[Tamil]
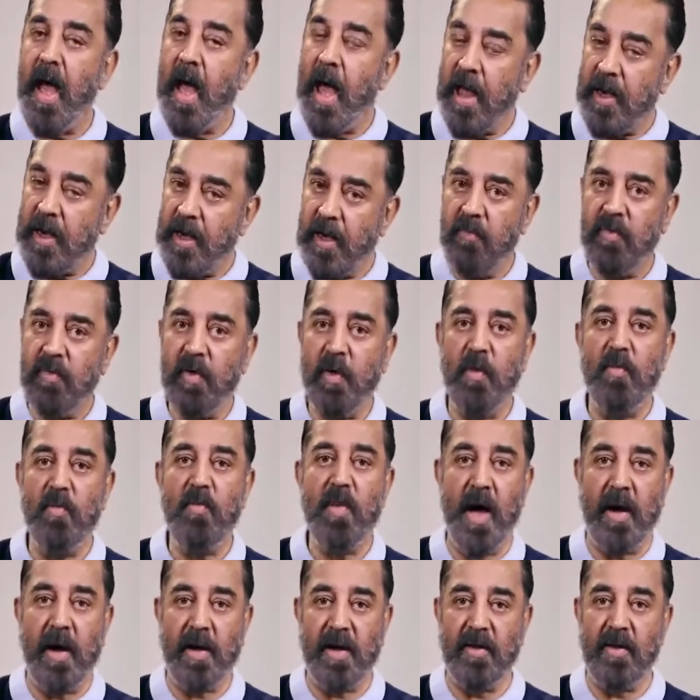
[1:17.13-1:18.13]
அனைவரும்
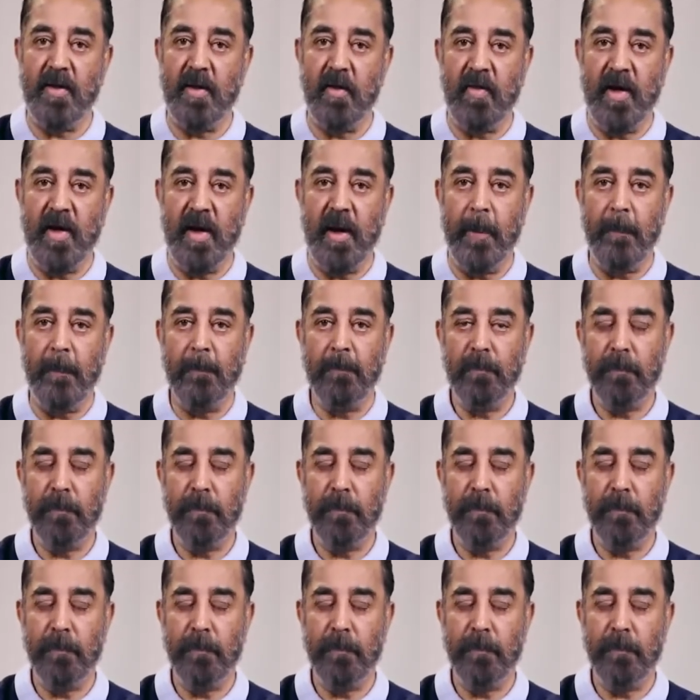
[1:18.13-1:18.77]
அறிந்தவை